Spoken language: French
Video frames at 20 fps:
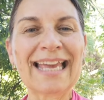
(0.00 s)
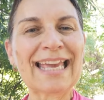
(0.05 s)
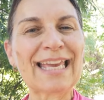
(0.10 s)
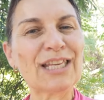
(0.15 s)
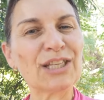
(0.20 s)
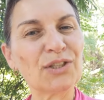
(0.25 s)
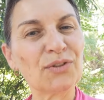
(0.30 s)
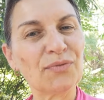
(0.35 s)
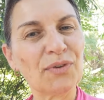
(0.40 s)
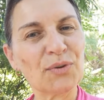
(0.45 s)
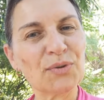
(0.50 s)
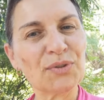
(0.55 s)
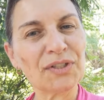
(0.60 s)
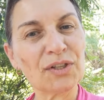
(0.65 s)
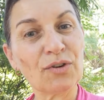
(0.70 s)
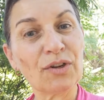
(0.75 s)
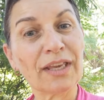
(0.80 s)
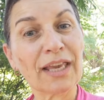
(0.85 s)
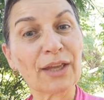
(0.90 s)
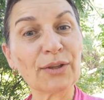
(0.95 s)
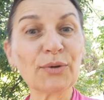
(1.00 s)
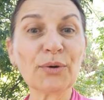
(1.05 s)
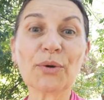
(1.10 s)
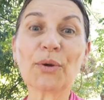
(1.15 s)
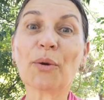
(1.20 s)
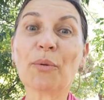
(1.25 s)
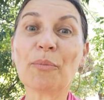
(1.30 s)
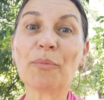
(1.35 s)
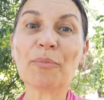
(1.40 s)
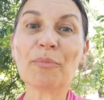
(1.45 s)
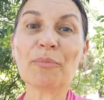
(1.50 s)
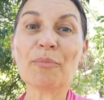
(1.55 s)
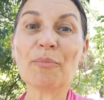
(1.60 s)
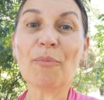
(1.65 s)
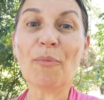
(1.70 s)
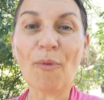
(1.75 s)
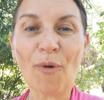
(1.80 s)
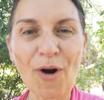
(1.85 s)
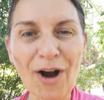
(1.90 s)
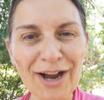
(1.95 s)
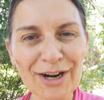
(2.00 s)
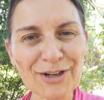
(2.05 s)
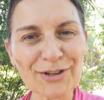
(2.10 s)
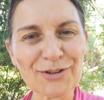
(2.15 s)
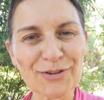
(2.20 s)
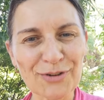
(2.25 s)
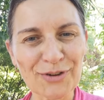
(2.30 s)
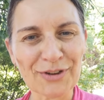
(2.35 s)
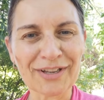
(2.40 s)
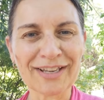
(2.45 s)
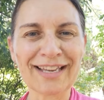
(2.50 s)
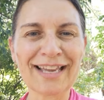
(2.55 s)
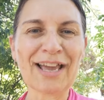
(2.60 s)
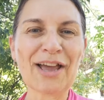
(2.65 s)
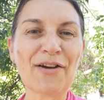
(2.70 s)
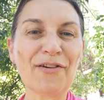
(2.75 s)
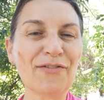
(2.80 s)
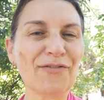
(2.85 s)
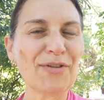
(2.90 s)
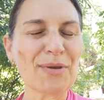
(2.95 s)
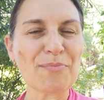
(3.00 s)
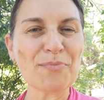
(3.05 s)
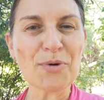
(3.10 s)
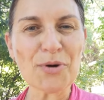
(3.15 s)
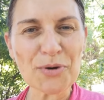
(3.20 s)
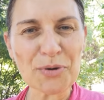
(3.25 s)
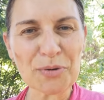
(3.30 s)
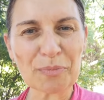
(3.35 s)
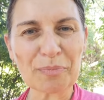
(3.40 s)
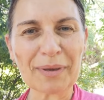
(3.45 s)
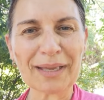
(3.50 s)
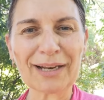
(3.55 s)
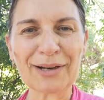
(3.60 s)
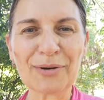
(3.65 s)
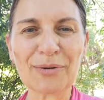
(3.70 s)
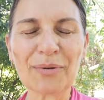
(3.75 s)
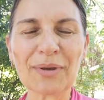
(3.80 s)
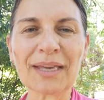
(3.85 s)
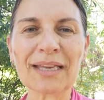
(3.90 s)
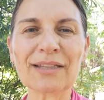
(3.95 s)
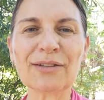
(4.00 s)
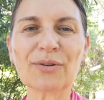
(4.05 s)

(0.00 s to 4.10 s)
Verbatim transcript: et il se fait aussi le cadeau que moi, je vais m'occuper de lui.